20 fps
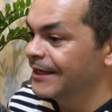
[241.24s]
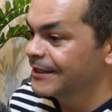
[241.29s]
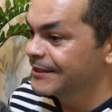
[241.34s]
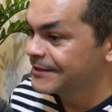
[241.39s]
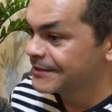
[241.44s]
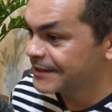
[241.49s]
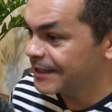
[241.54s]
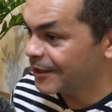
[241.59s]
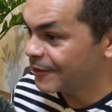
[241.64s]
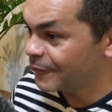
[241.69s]

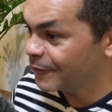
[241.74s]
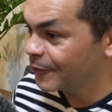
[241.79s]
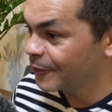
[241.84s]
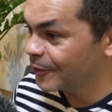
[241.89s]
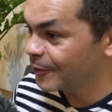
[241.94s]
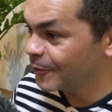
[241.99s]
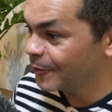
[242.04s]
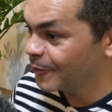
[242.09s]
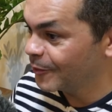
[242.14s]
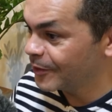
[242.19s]
Steph, for
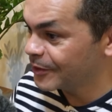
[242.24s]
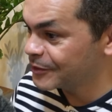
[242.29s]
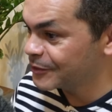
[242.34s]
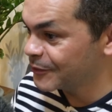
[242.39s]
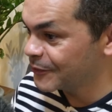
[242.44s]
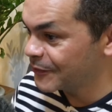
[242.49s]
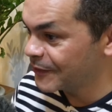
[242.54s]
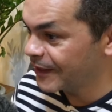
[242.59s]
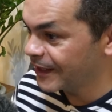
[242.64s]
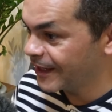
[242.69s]
you, what do
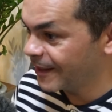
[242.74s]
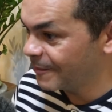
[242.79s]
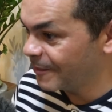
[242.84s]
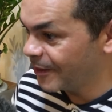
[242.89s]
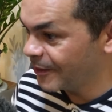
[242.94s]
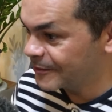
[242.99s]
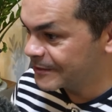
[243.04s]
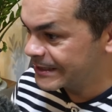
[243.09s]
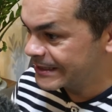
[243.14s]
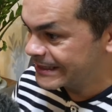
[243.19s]
you think
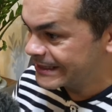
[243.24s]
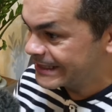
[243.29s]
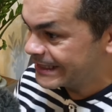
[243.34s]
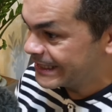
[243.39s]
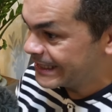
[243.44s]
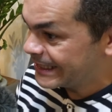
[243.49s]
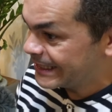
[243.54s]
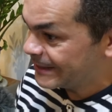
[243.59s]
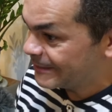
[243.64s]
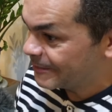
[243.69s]
about
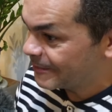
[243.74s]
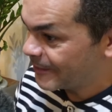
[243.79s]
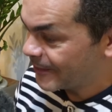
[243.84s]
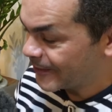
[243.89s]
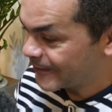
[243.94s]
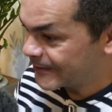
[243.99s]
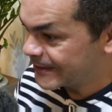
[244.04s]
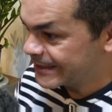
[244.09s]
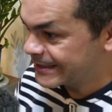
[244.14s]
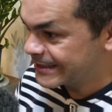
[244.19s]
the
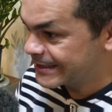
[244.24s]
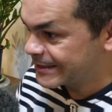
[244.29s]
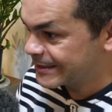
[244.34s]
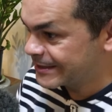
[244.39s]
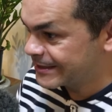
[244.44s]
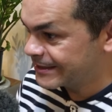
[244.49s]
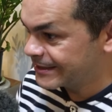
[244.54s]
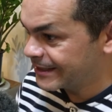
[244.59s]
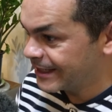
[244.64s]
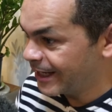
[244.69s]

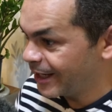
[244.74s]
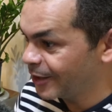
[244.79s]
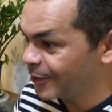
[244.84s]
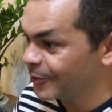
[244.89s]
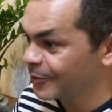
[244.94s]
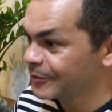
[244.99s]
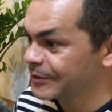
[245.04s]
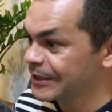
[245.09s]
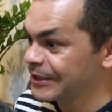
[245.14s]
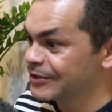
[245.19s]
parents
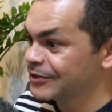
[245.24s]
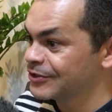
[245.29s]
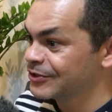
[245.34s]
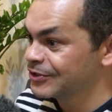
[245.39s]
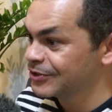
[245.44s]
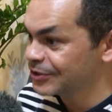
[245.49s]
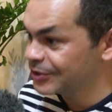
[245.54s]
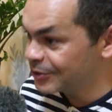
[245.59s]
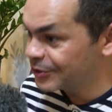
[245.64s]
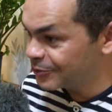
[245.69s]
allow the
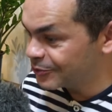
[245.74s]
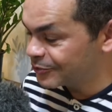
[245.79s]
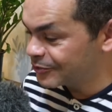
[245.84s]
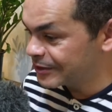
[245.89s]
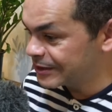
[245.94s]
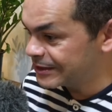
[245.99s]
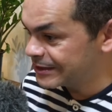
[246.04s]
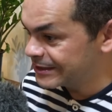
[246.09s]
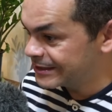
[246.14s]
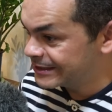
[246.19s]

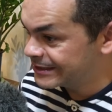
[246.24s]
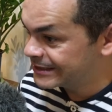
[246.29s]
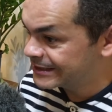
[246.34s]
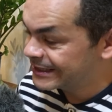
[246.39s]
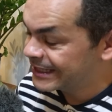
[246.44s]
children